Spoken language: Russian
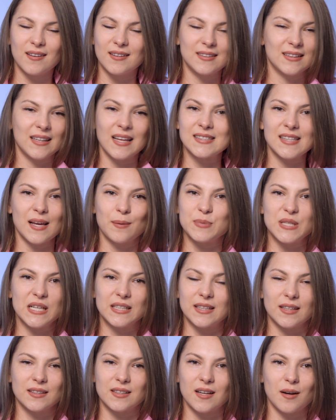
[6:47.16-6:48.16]
На самом деле
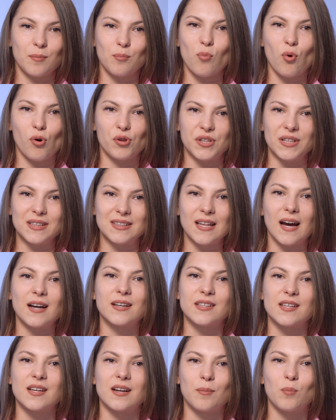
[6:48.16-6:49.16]
так не работает.
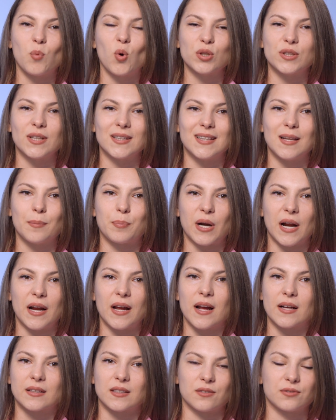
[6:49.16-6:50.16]
Так не работает для
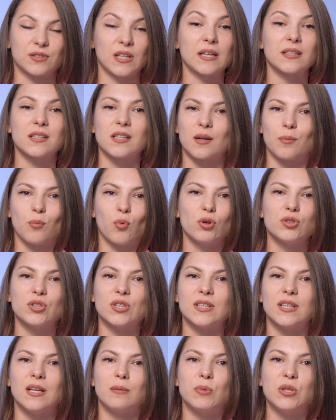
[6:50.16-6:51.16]
проекторов, так не
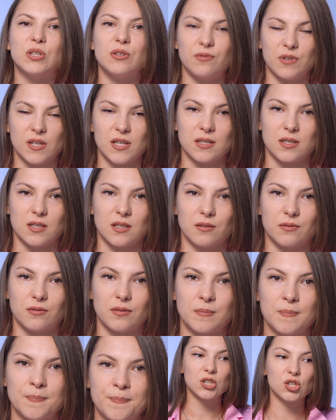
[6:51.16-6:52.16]
работает для манифесторов.
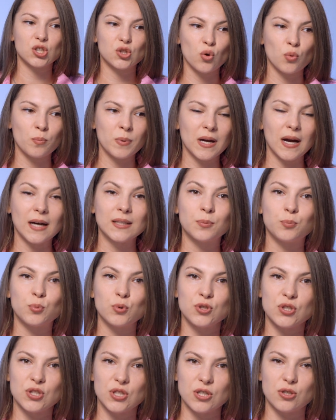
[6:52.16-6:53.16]
Чтобы
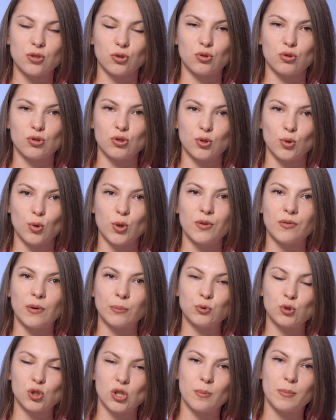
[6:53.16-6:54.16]
отпустить эту историю,
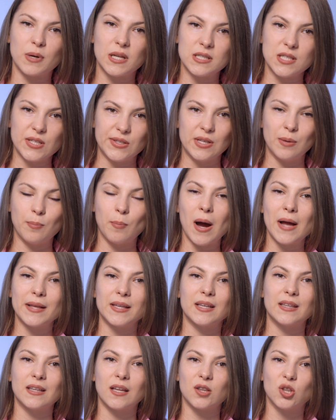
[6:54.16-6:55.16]
вам нужно обратить
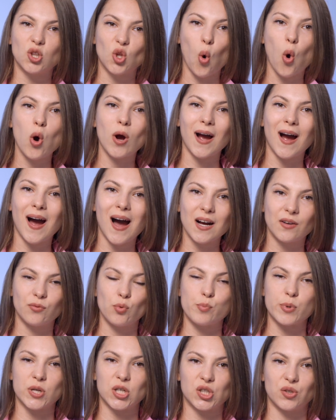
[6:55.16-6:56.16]
внимание на то, как
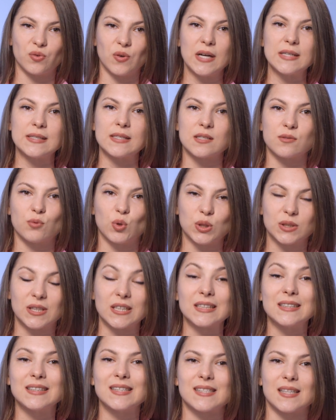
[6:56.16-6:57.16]
вы проживаете свой
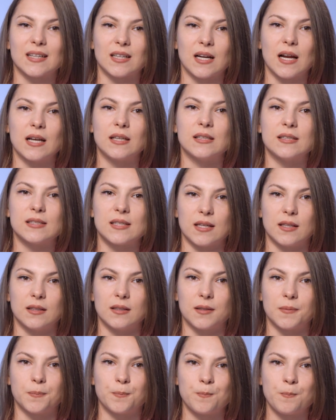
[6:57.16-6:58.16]
открытый сакральный
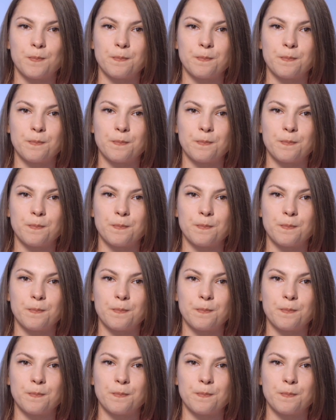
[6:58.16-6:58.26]
центр.